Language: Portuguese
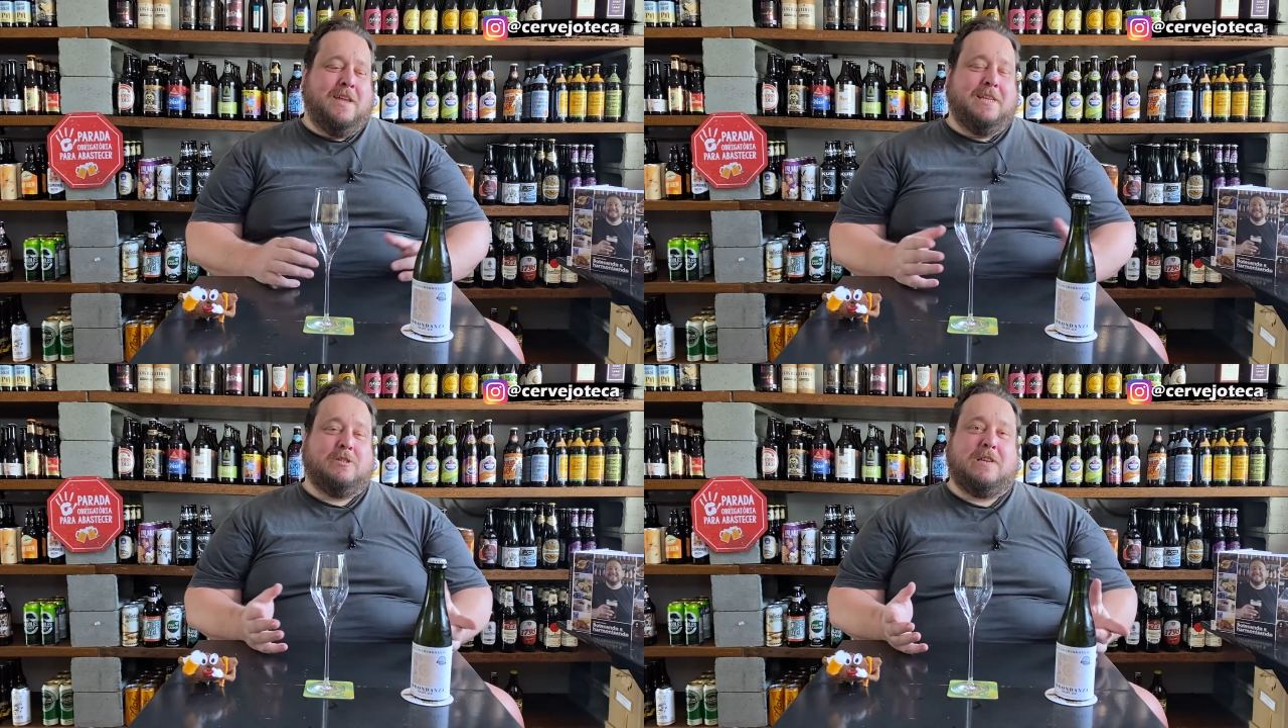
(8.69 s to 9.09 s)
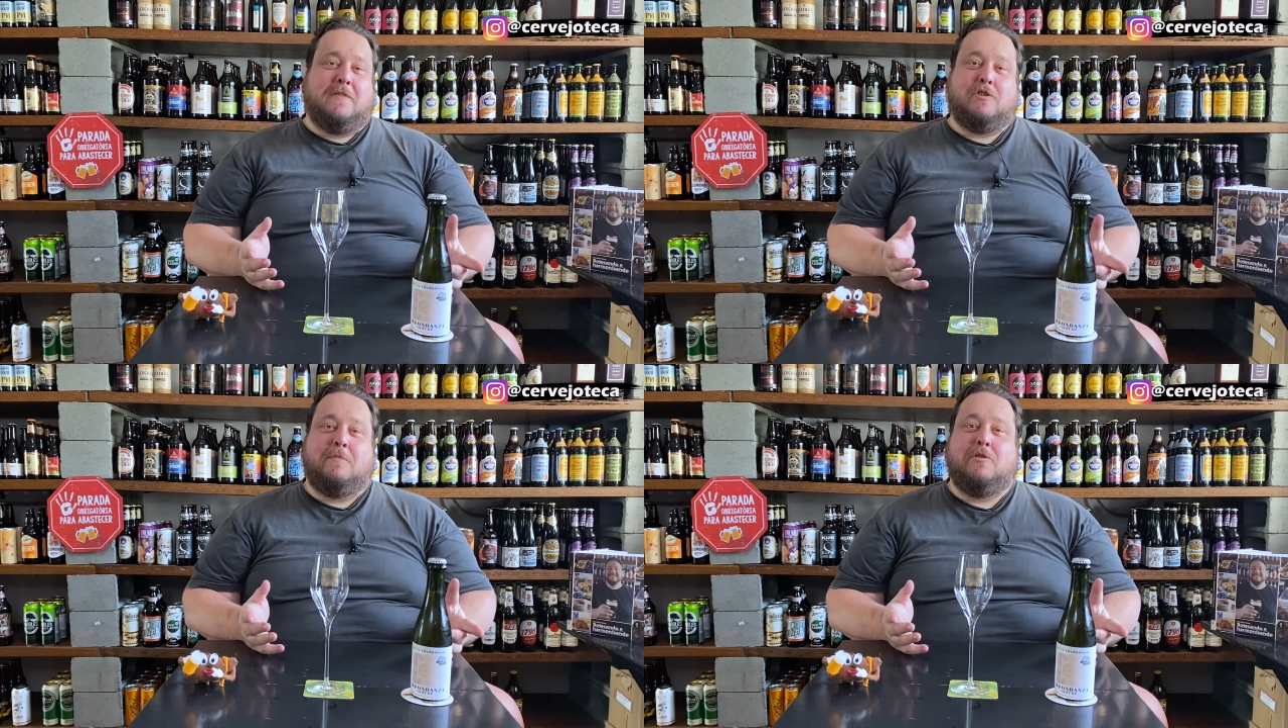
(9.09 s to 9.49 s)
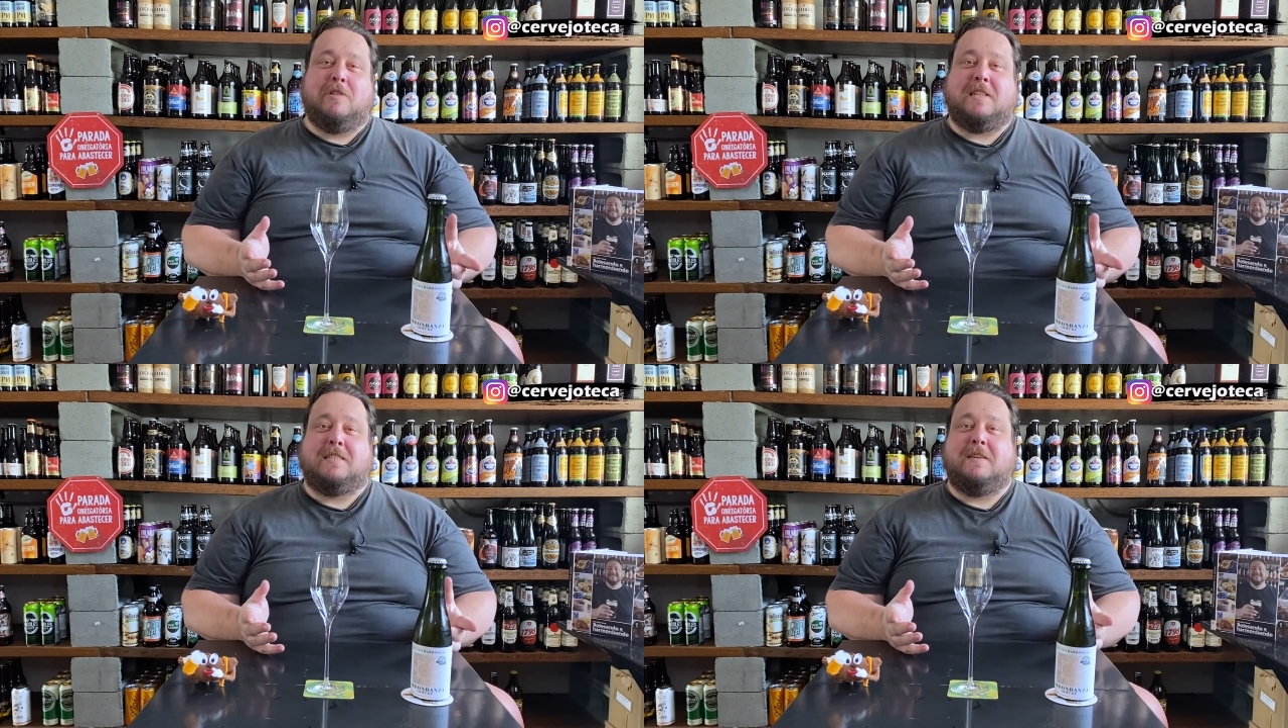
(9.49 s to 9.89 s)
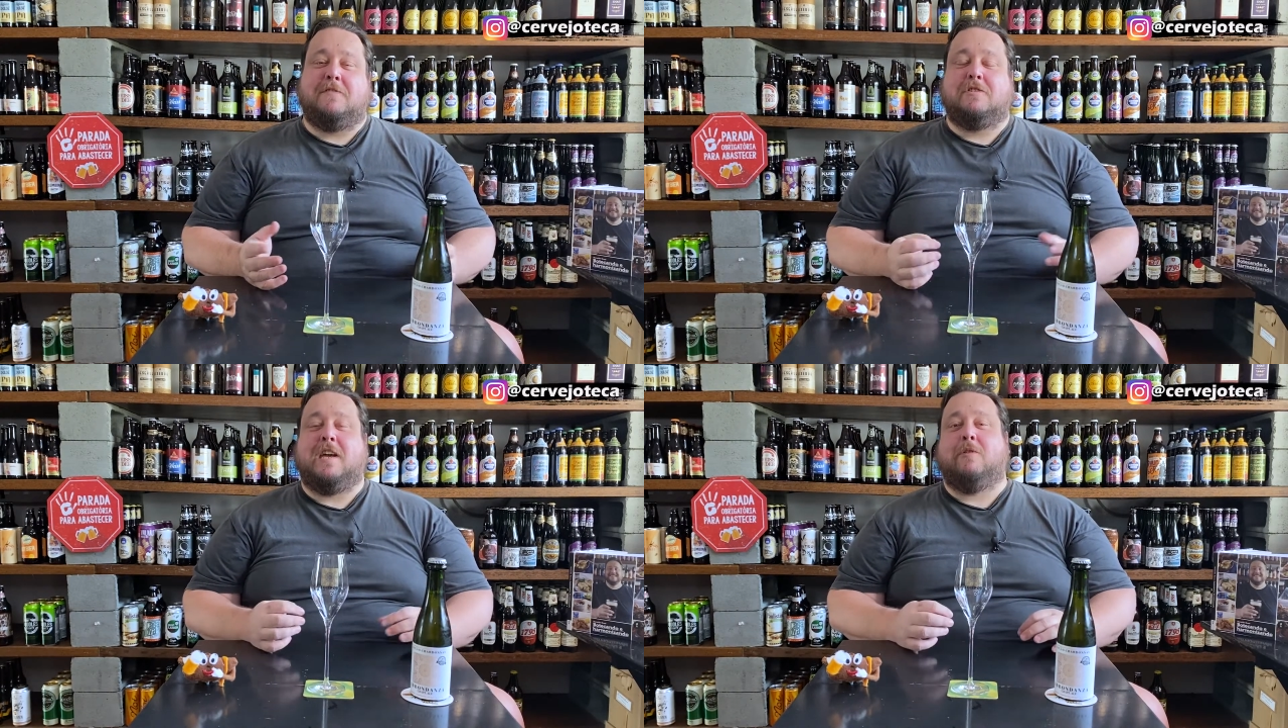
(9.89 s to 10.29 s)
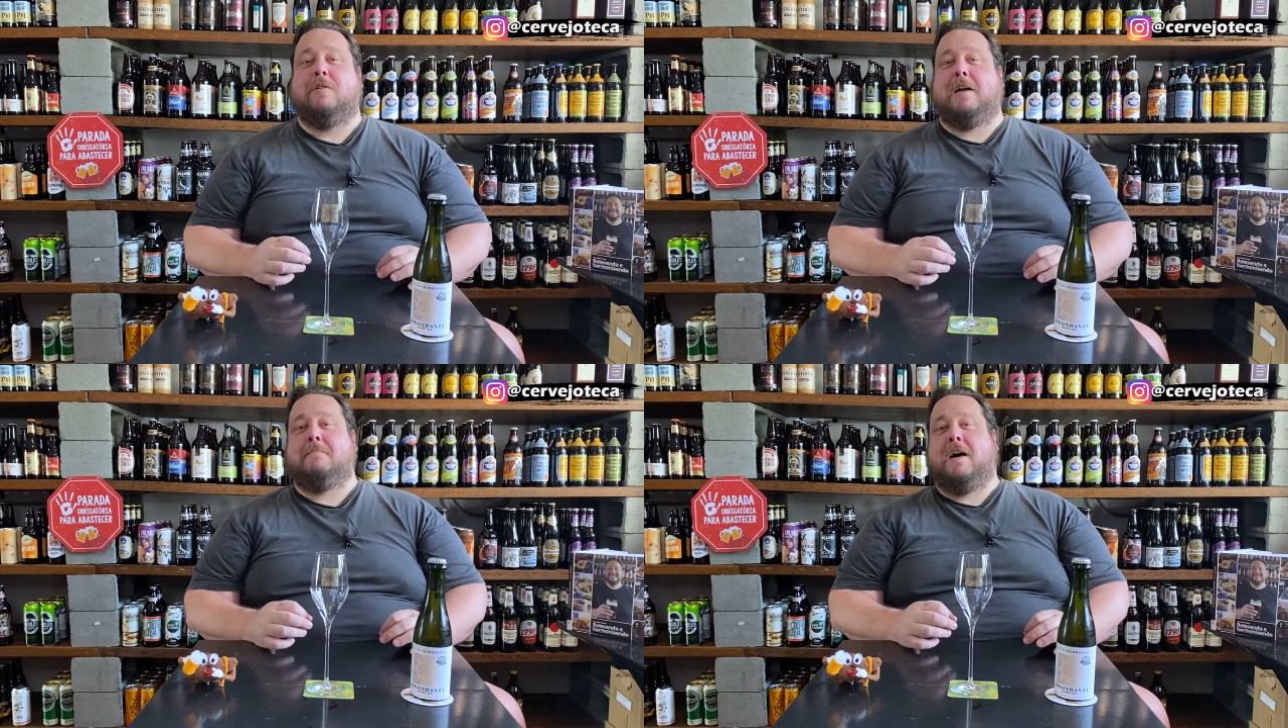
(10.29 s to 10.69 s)
Esse é o Cerveja de 1 um Minuto aqui da Cervejoteca, o
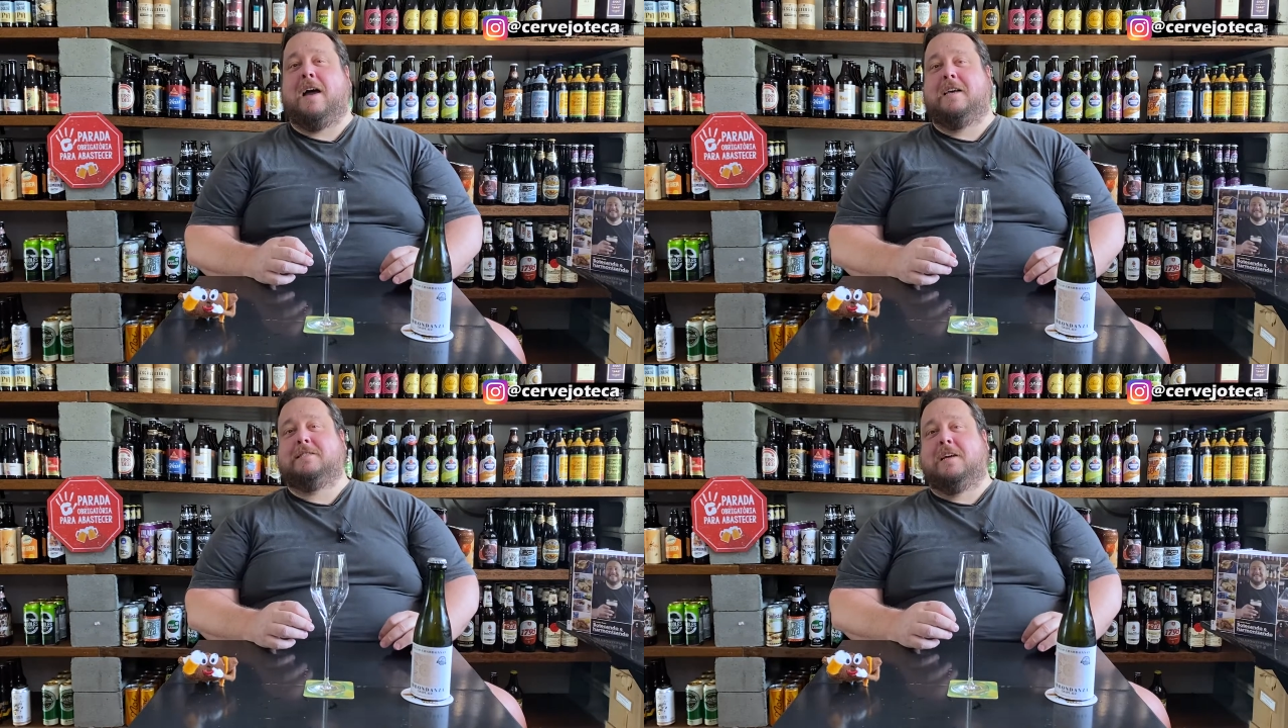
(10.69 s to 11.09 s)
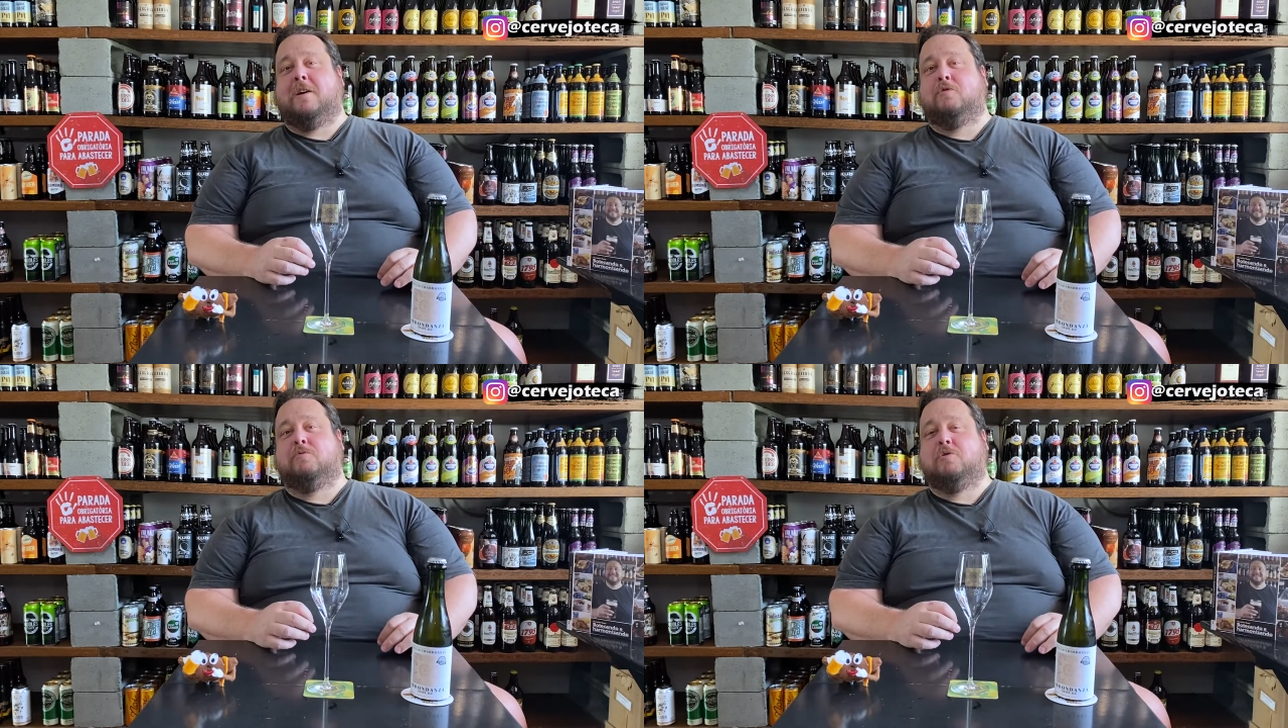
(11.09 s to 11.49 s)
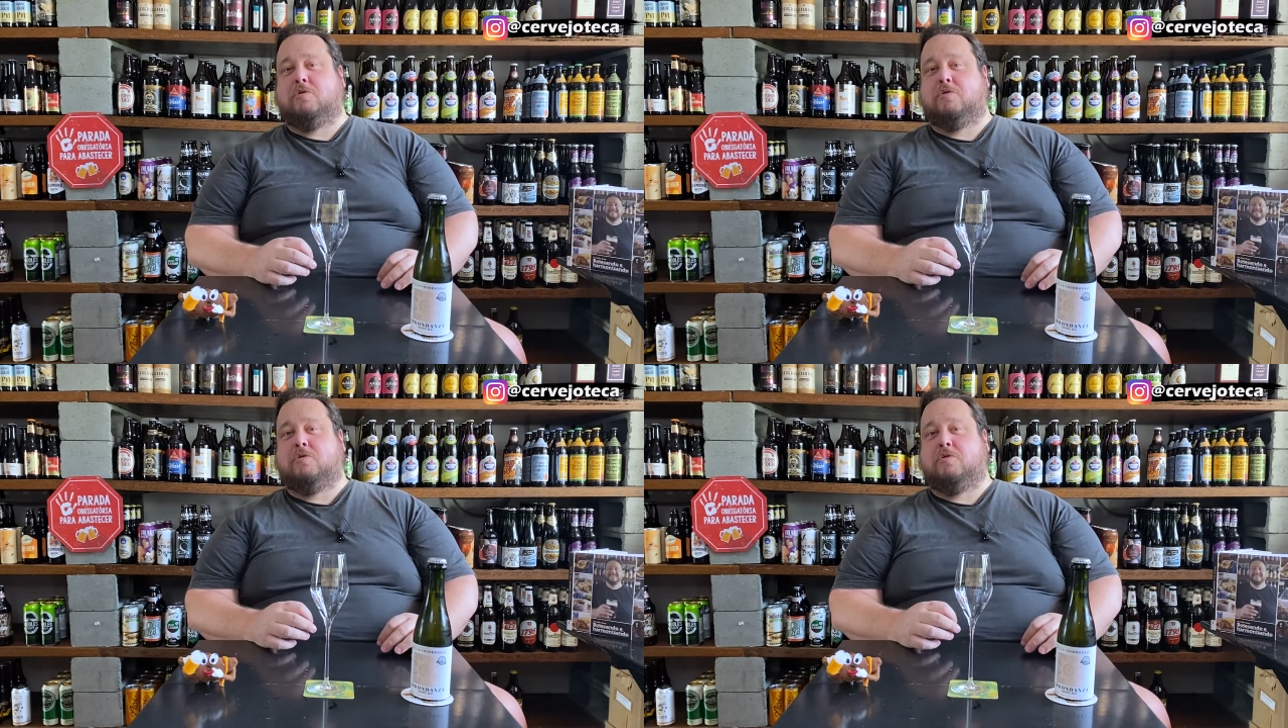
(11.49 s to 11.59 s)
lugar mais legal do mundo.